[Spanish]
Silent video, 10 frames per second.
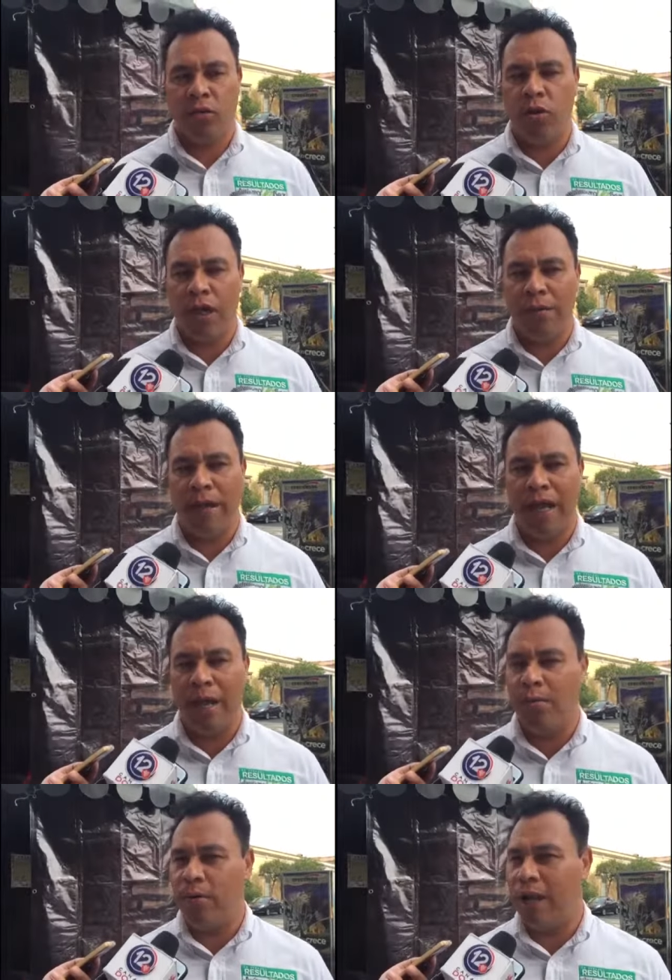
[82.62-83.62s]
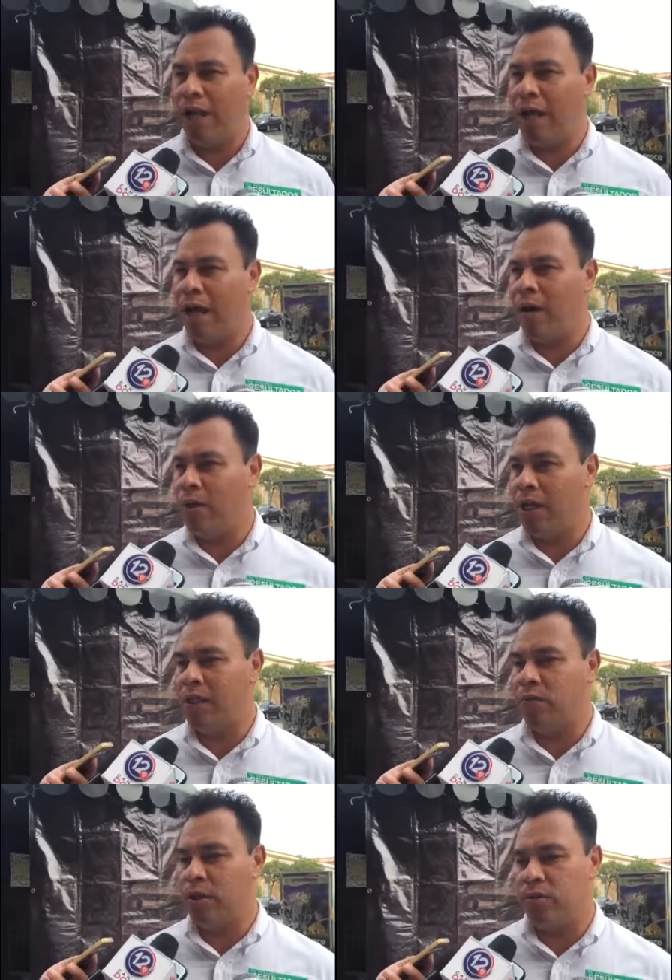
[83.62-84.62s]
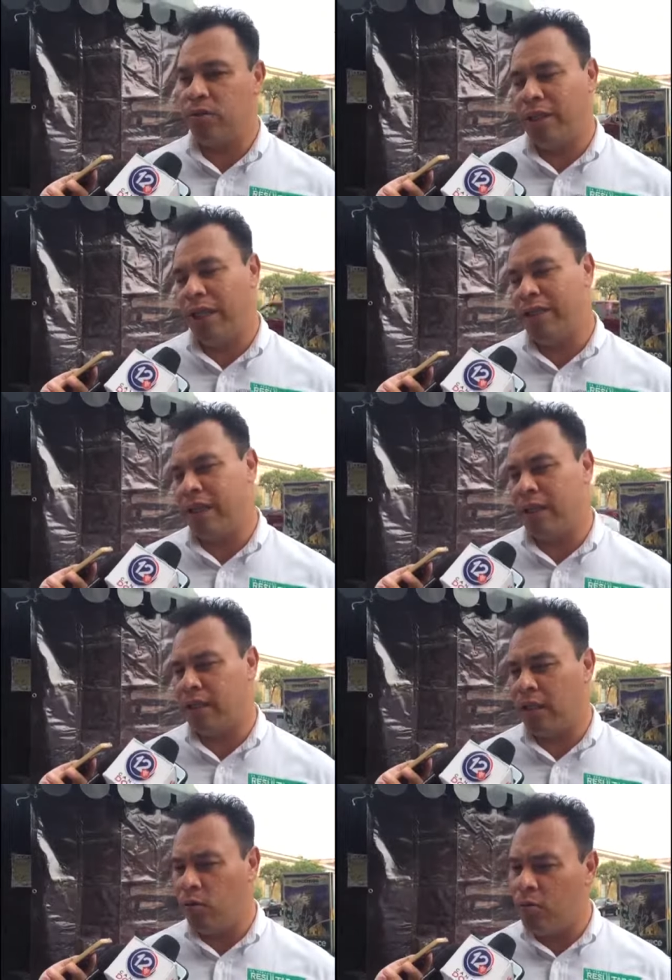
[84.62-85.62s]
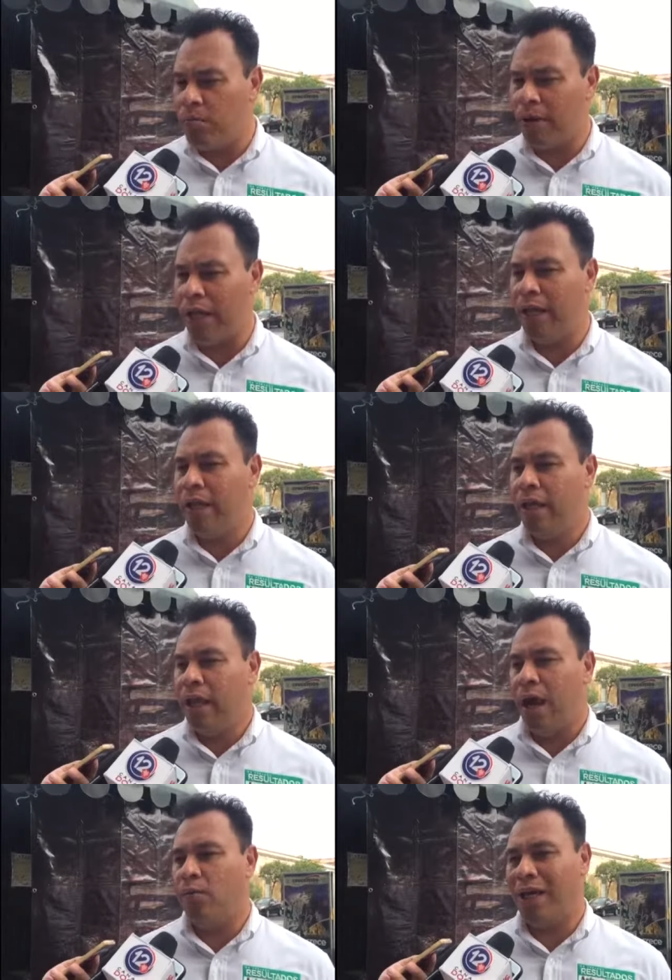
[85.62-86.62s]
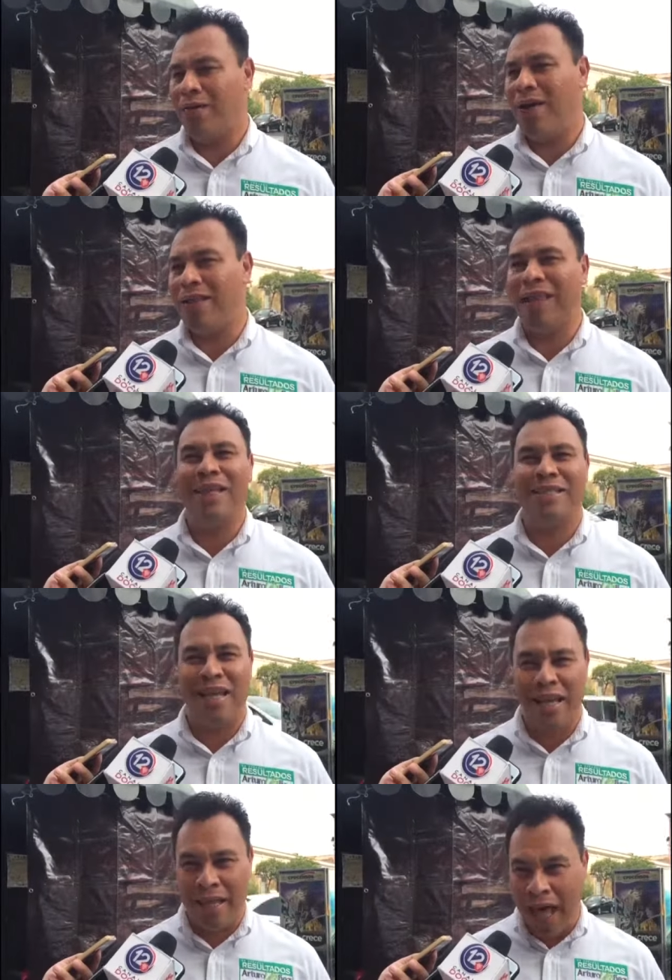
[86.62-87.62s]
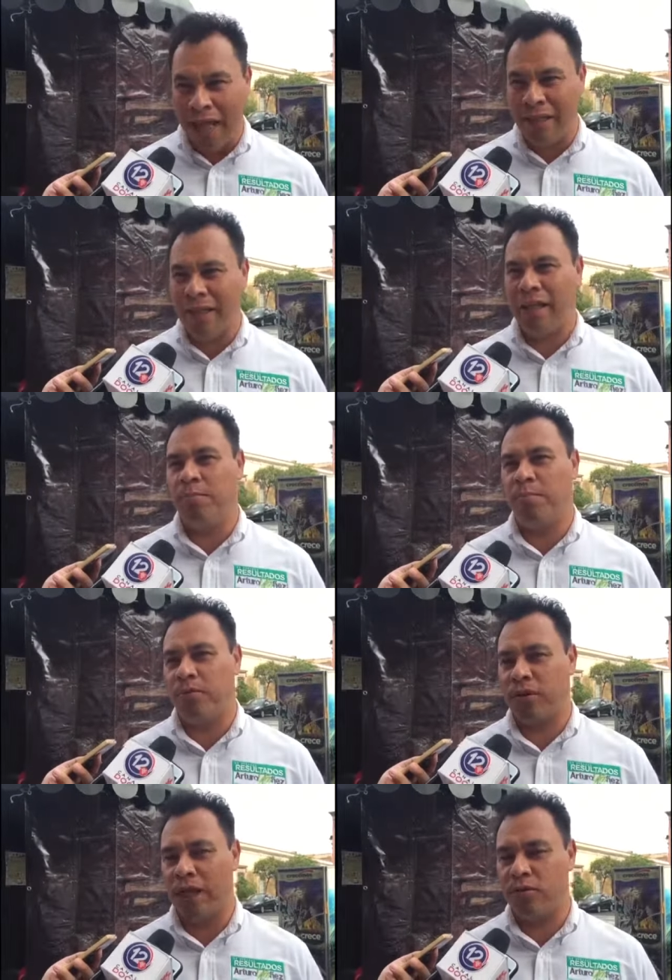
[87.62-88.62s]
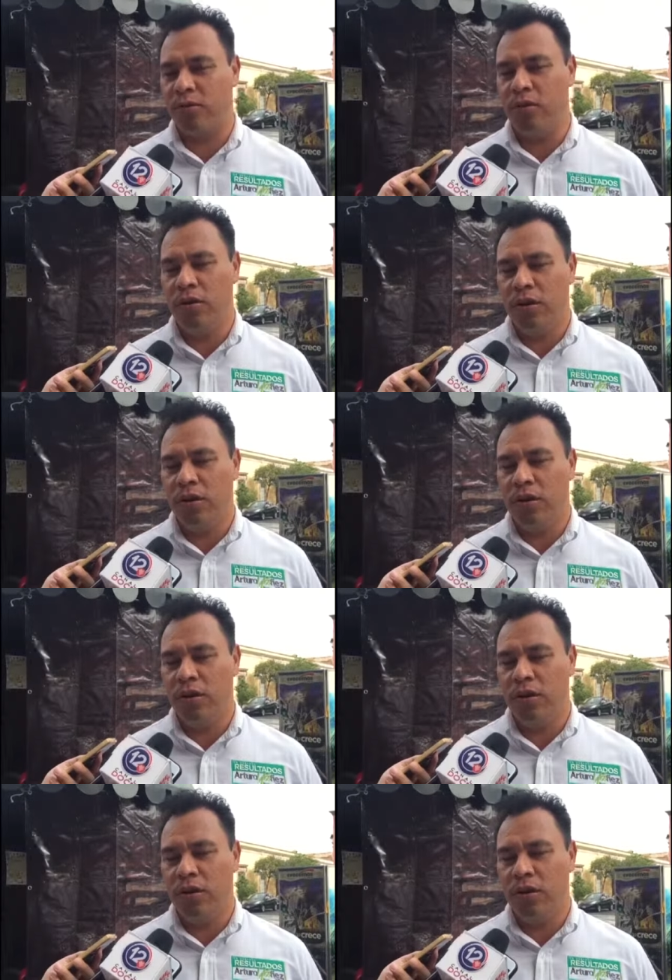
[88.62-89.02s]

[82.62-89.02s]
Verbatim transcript: todavía le abonan a una situación de incertidumbre a una falta de seriedad en el proceso